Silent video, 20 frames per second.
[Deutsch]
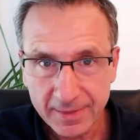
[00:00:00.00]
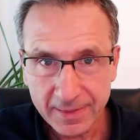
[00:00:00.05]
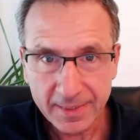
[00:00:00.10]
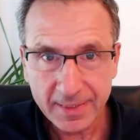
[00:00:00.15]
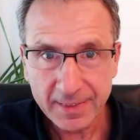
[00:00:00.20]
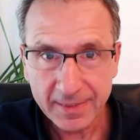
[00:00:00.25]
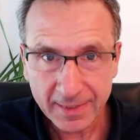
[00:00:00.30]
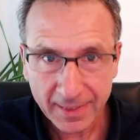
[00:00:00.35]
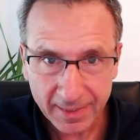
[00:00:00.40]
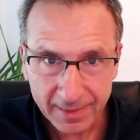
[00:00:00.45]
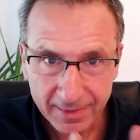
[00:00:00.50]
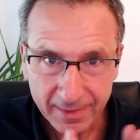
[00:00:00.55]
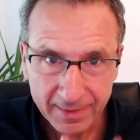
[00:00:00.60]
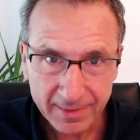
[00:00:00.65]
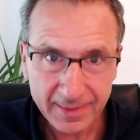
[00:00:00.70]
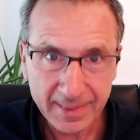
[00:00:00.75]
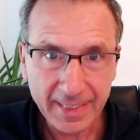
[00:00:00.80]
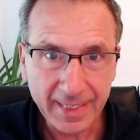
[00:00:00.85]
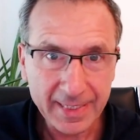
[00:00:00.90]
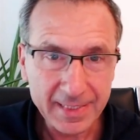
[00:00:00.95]
die dann
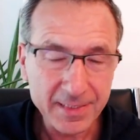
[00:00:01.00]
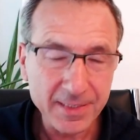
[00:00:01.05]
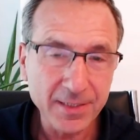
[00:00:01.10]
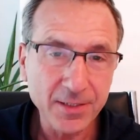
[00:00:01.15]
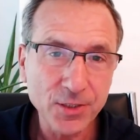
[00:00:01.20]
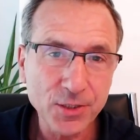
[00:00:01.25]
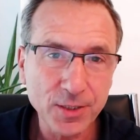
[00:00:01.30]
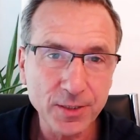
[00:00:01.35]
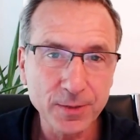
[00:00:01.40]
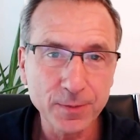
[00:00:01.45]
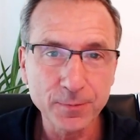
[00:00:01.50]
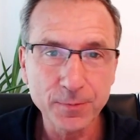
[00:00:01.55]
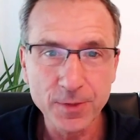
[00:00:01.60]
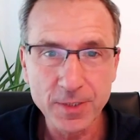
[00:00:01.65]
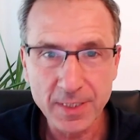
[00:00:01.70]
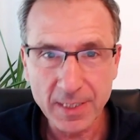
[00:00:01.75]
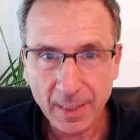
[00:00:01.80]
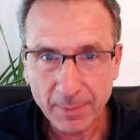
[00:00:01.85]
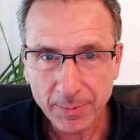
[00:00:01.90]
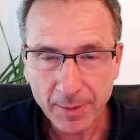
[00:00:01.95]
die einzelnen Schritte für
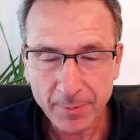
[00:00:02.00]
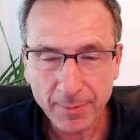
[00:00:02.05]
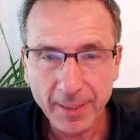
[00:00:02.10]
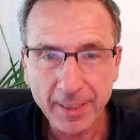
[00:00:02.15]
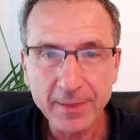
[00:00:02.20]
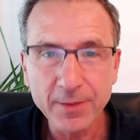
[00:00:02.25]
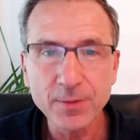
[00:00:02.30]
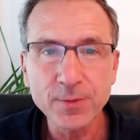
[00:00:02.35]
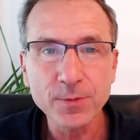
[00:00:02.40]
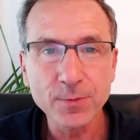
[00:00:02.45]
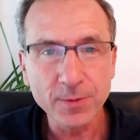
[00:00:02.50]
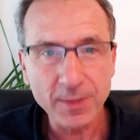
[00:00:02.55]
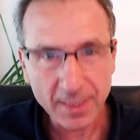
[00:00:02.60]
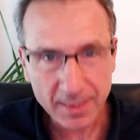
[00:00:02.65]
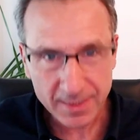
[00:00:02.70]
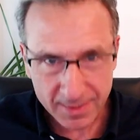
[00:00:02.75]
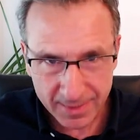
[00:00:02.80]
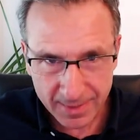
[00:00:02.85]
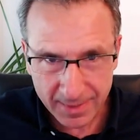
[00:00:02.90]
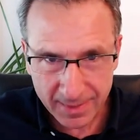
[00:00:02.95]
Sie abarbeiten, so
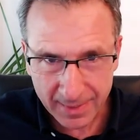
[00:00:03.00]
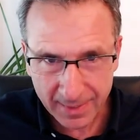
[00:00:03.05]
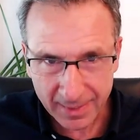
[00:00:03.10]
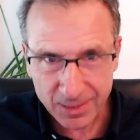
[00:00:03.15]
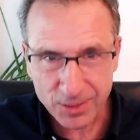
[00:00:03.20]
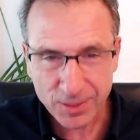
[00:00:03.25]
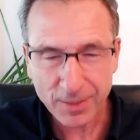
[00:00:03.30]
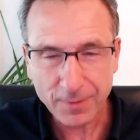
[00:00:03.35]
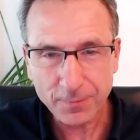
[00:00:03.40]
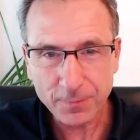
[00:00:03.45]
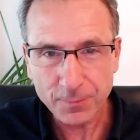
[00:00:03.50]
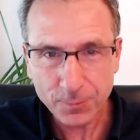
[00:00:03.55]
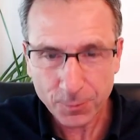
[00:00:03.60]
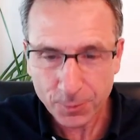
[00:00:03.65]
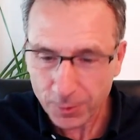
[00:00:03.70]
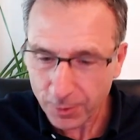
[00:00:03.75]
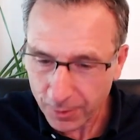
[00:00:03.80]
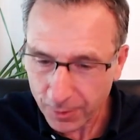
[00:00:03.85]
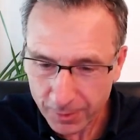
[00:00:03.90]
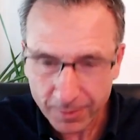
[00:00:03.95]
dass Sie als Chef
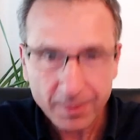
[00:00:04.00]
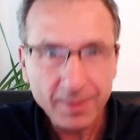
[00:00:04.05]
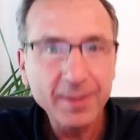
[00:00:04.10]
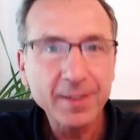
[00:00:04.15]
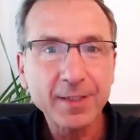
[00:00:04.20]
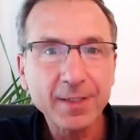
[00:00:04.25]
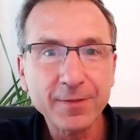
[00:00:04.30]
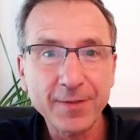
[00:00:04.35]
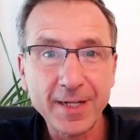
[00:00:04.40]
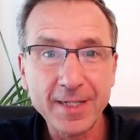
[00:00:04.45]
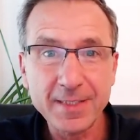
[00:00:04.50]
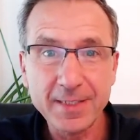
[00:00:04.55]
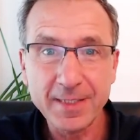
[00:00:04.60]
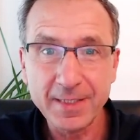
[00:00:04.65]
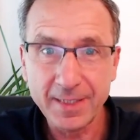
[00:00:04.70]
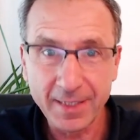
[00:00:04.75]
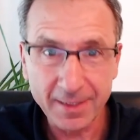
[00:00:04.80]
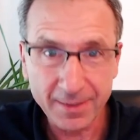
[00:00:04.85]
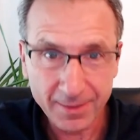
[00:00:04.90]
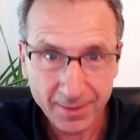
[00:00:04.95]
nur noch quasi
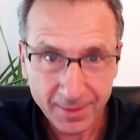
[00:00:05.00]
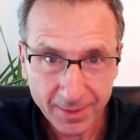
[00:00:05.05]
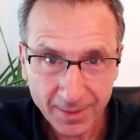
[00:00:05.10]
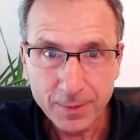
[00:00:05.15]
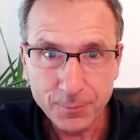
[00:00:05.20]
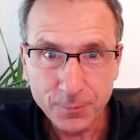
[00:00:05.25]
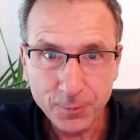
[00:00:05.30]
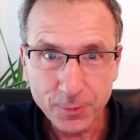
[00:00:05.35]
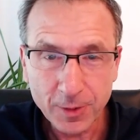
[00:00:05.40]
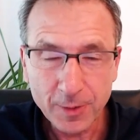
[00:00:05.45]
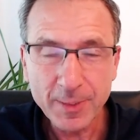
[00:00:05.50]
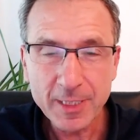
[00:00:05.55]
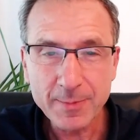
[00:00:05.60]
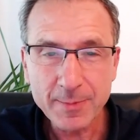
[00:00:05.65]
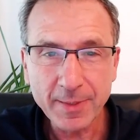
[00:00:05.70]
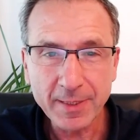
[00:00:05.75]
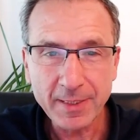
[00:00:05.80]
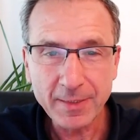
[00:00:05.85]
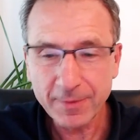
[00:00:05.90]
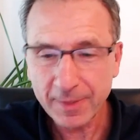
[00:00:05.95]
den, die
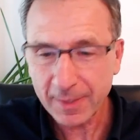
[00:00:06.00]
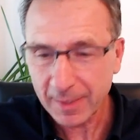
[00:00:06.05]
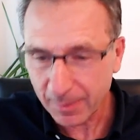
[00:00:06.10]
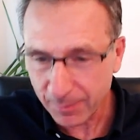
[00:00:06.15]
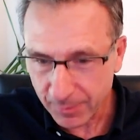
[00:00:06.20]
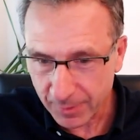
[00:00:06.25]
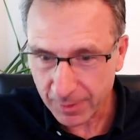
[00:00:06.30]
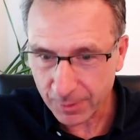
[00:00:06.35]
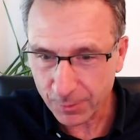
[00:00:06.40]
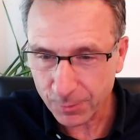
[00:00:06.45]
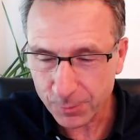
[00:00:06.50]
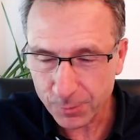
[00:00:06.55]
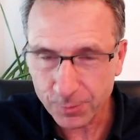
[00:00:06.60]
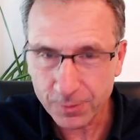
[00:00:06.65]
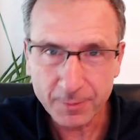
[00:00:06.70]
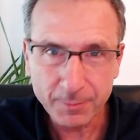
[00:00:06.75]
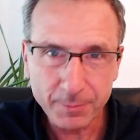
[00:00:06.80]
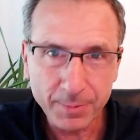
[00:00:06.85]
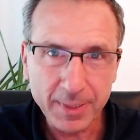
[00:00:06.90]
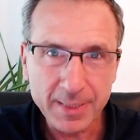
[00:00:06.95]
Vogelperspektive haben, genau
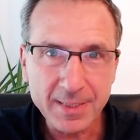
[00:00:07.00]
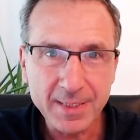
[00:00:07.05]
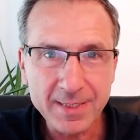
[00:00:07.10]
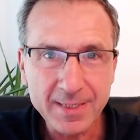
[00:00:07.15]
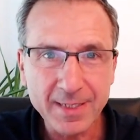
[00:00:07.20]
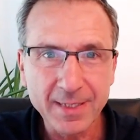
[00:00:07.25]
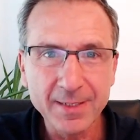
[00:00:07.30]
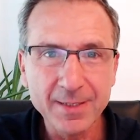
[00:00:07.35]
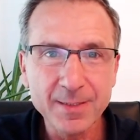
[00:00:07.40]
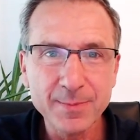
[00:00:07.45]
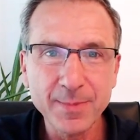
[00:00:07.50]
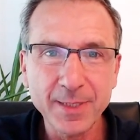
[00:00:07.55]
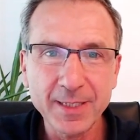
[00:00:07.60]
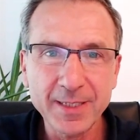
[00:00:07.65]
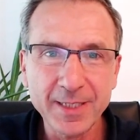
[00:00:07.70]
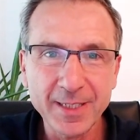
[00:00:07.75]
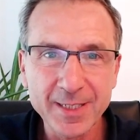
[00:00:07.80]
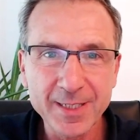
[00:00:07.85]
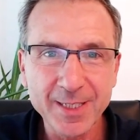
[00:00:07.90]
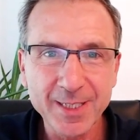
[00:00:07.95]
gucken, passt das alles, machen
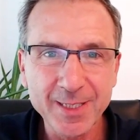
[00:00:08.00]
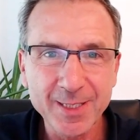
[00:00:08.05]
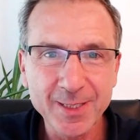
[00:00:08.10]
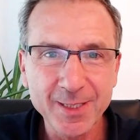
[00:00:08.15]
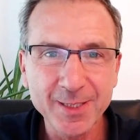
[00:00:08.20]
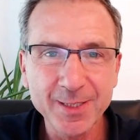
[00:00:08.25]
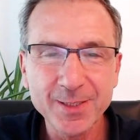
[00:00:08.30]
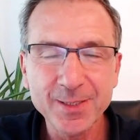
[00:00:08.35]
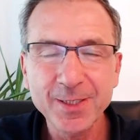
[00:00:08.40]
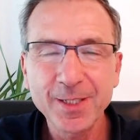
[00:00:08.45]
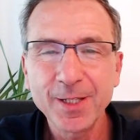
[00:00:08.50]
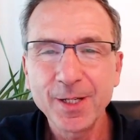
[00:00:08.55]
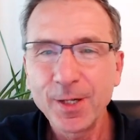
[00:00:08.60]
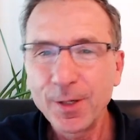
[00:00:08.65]
die alles richtig,